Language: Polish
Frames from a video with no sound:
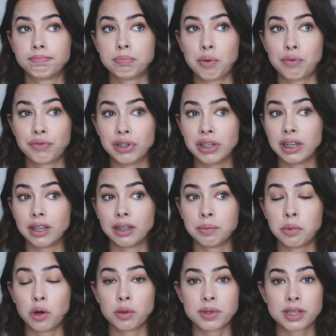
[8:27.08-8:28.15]
powinien
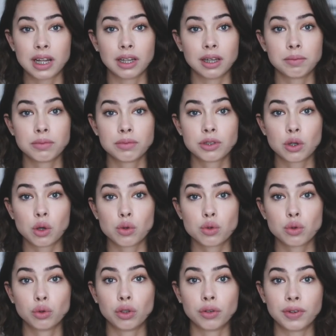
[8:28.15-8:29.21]
moim zdaniem
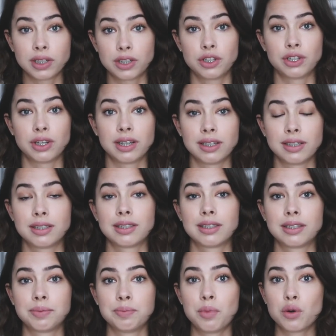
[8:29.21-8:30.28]
skonsultować się
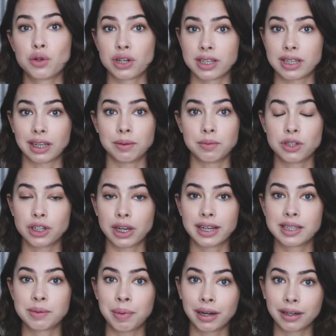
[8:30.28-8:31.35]
z, może z jakimś
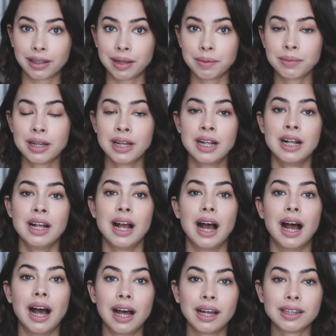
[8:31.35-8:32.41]
ekspertem,
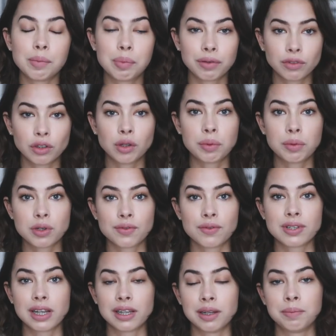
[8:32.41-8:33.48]
a na pewno dobrym
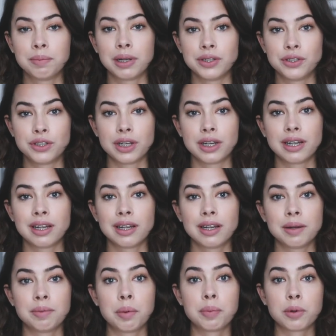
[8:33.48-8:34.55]
rozwiązaniem będzie
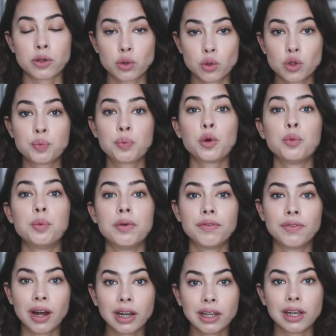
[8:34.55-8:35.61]
po prostu
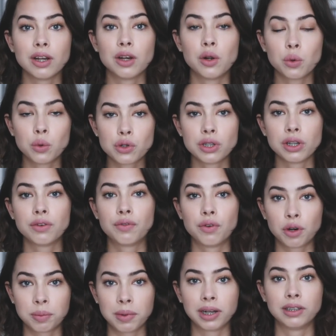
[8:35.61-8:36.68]
spróbowanie różnych
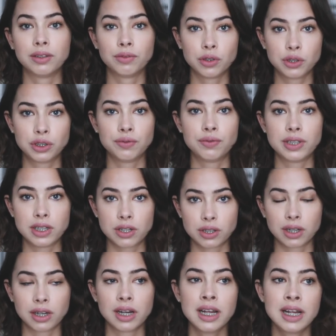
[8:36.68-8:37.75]
form aktywności
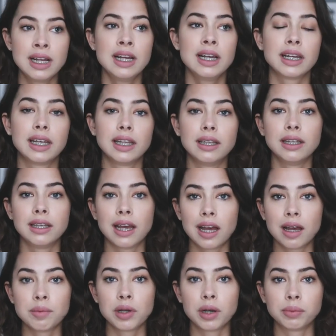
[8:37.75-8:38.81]
fizycznych. Kiedy
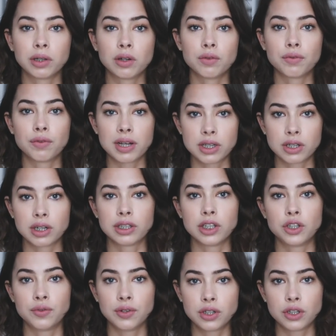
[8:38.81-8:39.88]
ja miałam taką fazę, że chcę
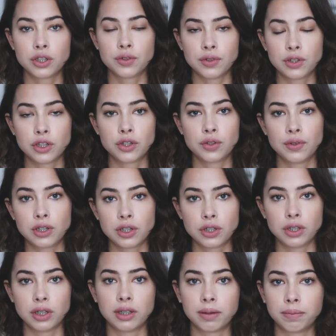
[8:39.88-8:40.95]
ćwiczyć, ćwiczyć,
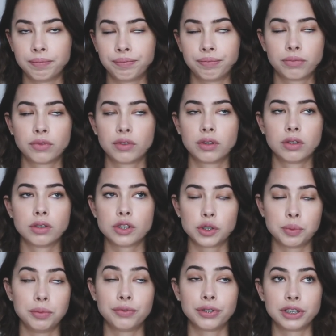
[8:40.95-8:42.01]
ćwiczyć i tam
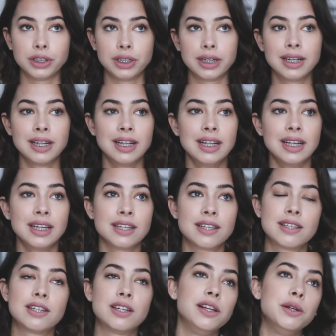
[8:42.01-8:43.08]
coś mi właśnie
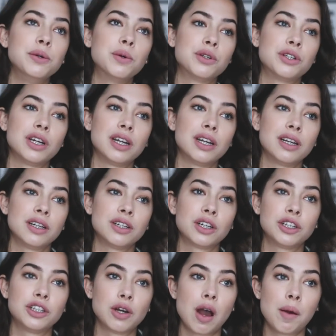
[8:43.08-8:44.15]
strzeliło, że, że
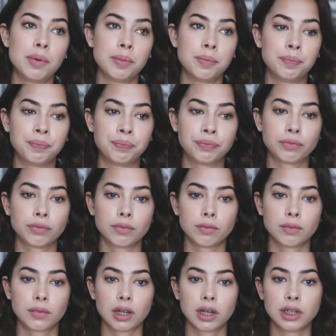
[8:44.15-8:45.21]

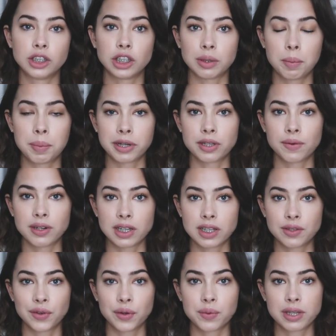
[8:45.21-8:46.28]
chciałabym gdzieś tam pracować
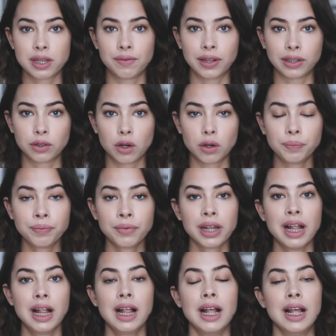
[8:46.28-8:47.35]
nad swoją sylwetką,
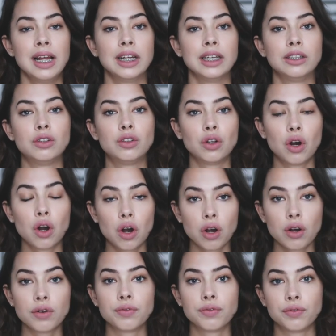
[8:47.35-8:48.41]

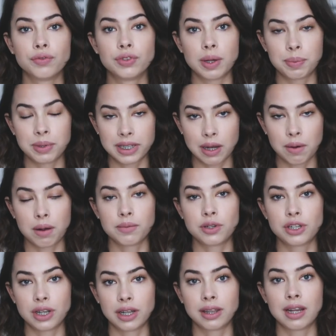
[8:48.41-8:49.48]
to zapisałam
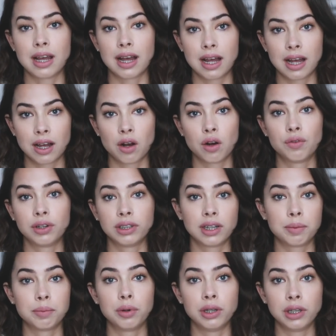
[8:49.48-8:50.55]
się na owe
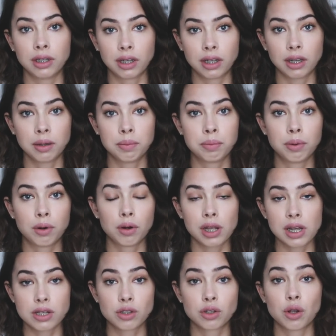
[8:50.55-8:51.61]
trampolinki, bo
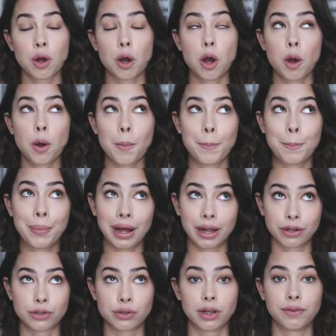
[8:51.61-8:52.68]
jest to
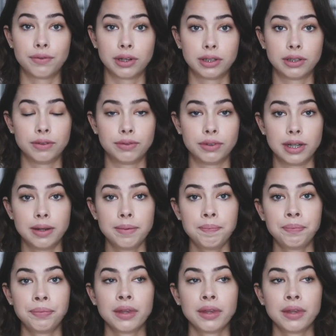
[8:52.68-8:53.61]
bardzo efektywne.